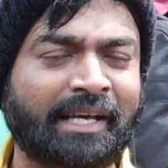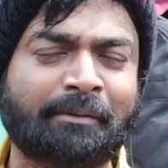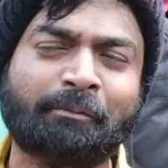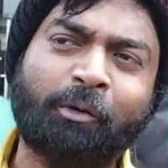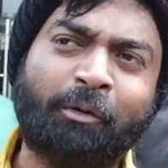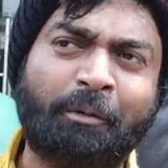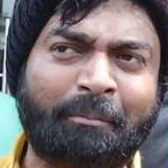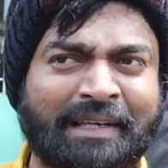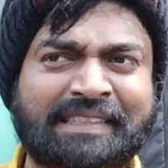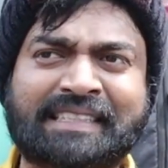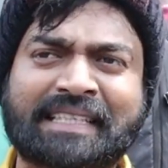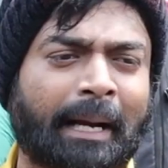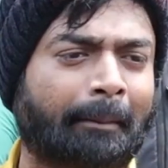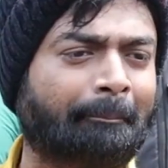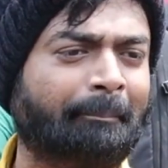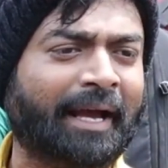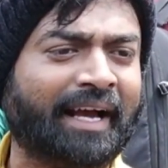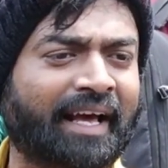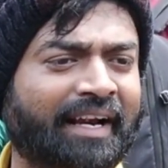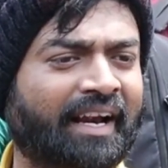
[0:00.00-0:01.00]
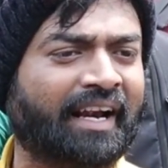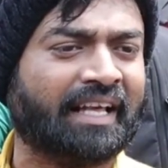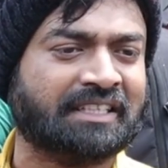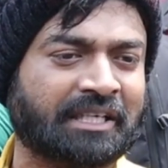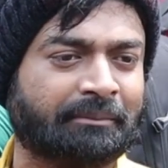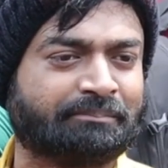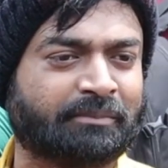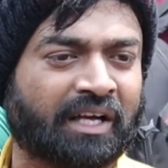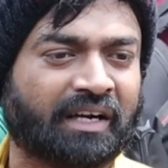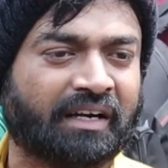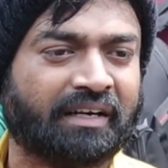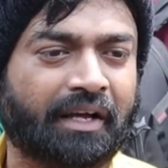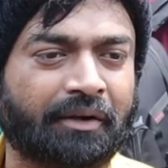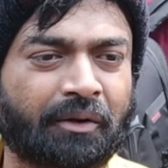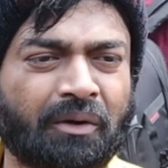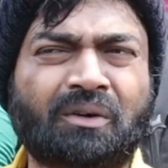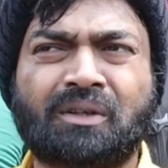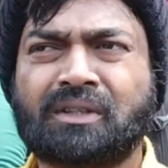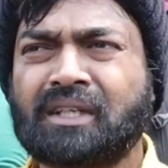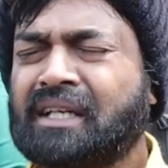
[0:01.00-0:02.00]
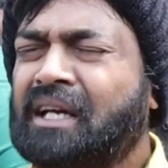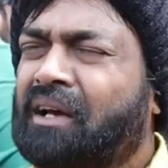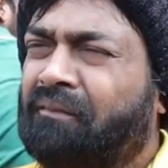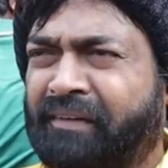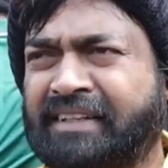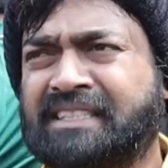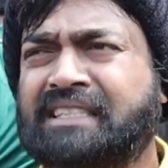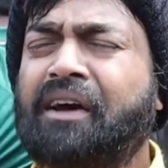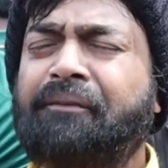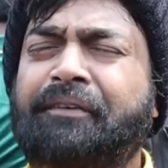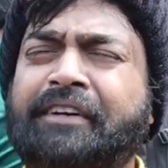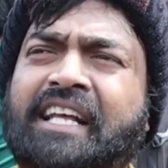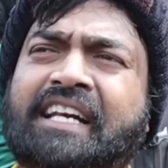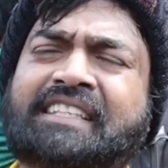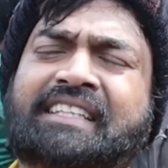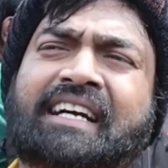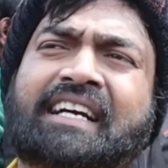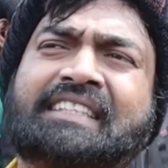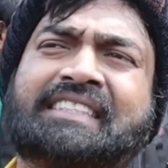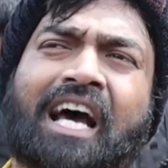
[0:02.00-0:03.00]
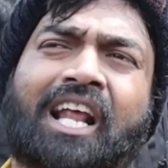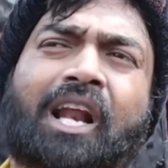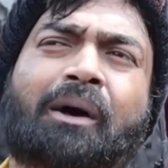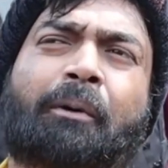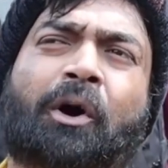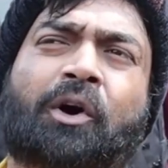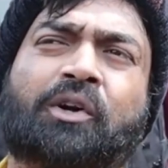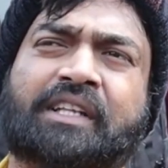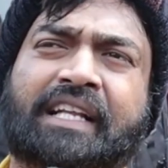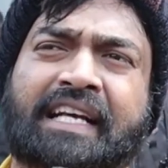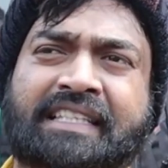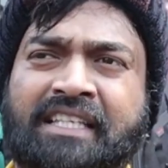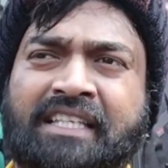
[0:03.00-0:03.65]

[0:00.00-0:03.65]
కానీ ఈ మూవీ మంచి కంపాక్ అనే నేను చెప్తాను నేను ఫస్ట్ హాఫ్ అయితే నిజంగా చాలా బాగుంటుంది